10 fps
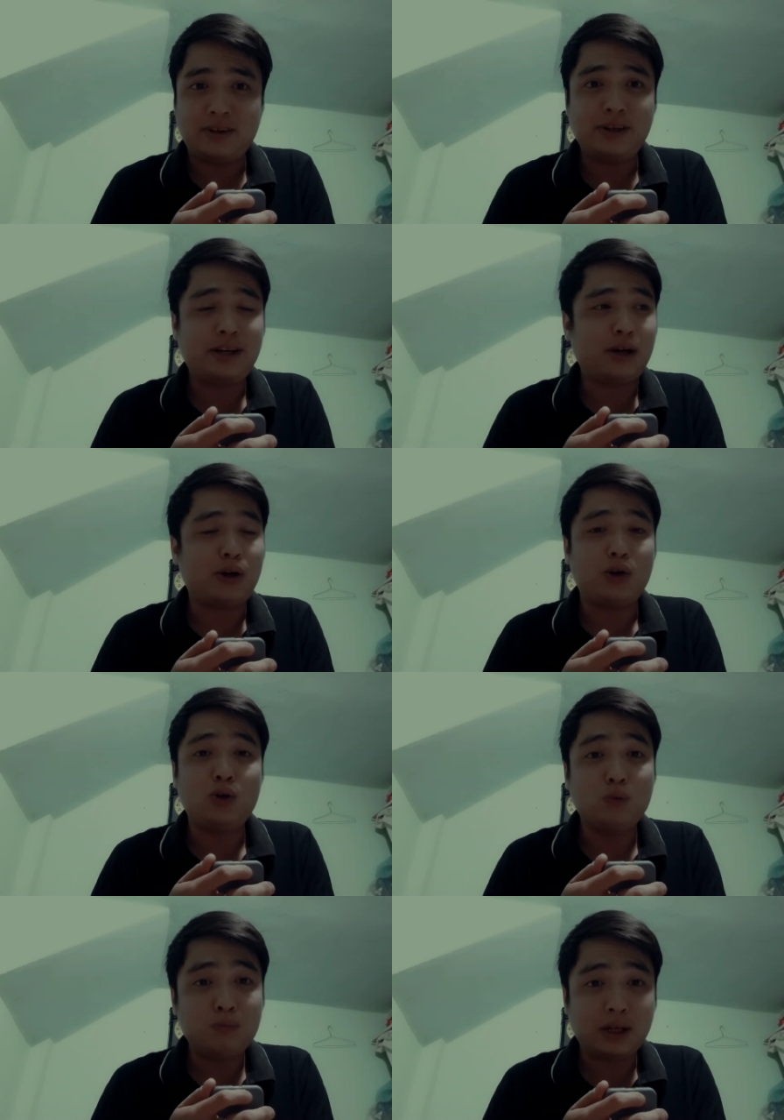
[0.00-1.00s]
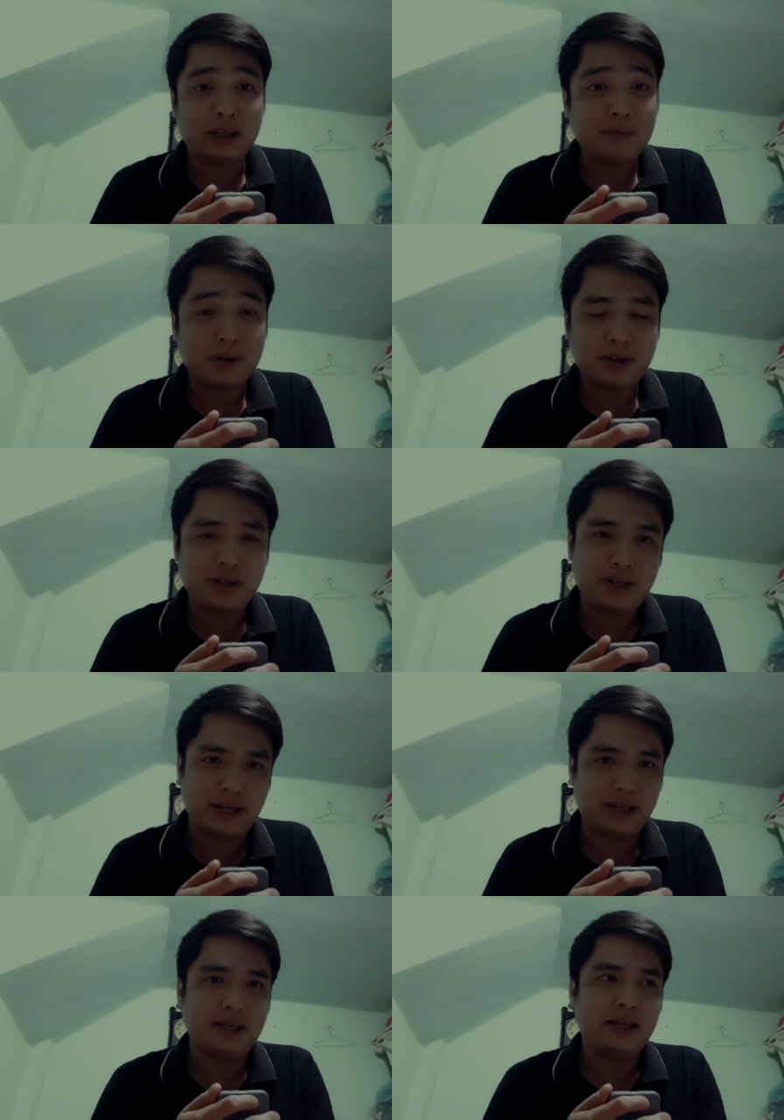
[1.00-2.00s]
có nghĩa là cái nội dung là giấc mơ nó như vậy